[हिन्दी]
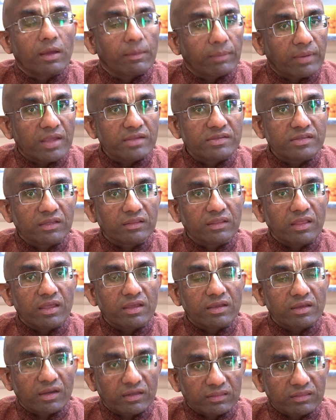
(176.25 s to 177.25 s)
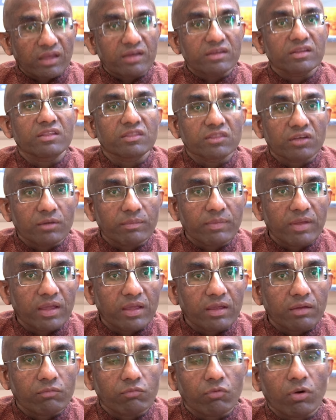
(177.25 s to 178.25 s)
कह सकते हैं कर्ता नियंत्रण में
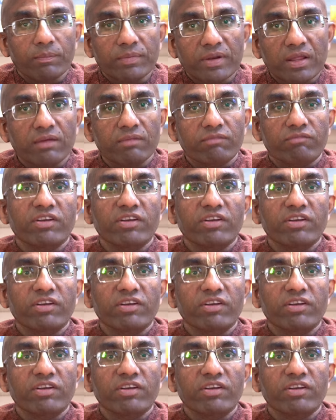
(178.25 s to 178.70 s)
है वो अपने